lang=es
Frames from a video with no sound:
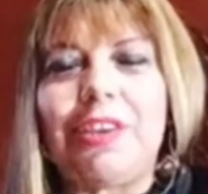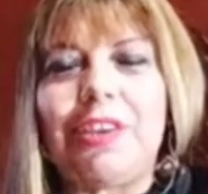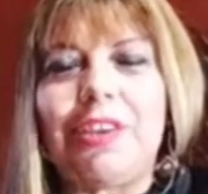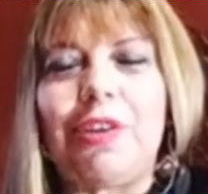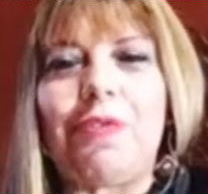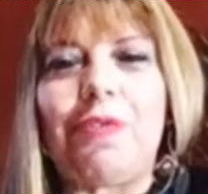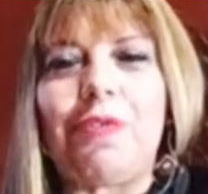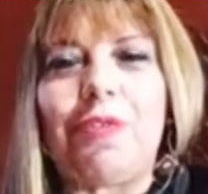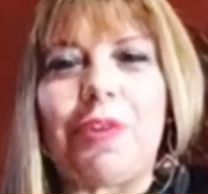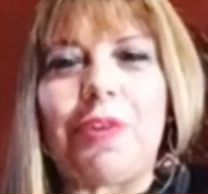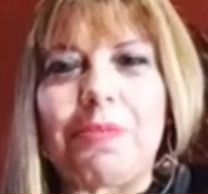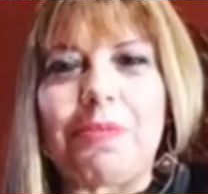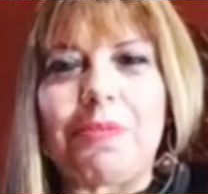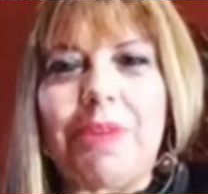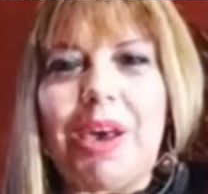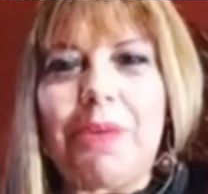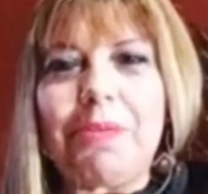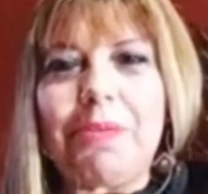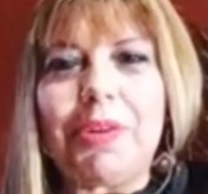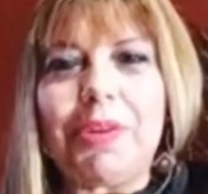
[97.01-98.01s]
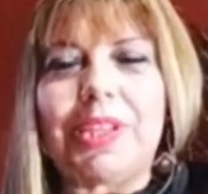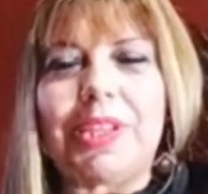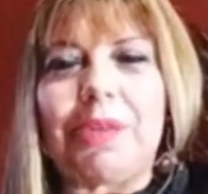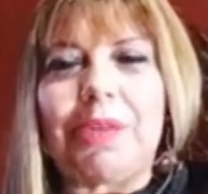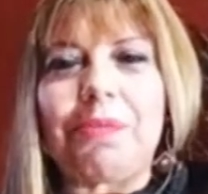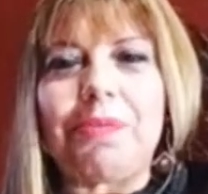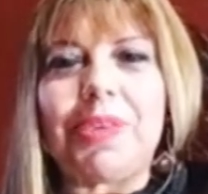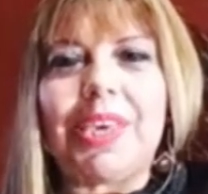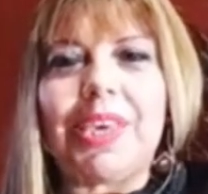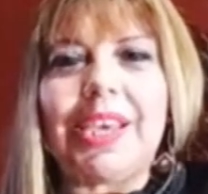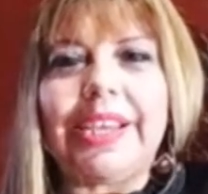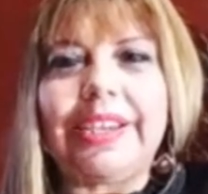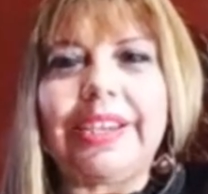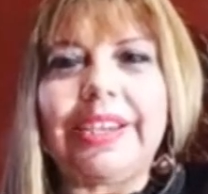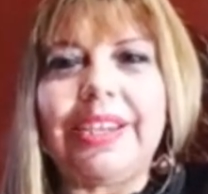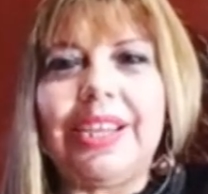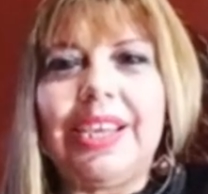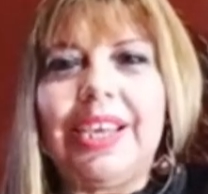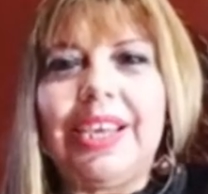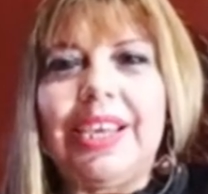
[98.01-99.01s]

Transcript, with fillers: nos formamos también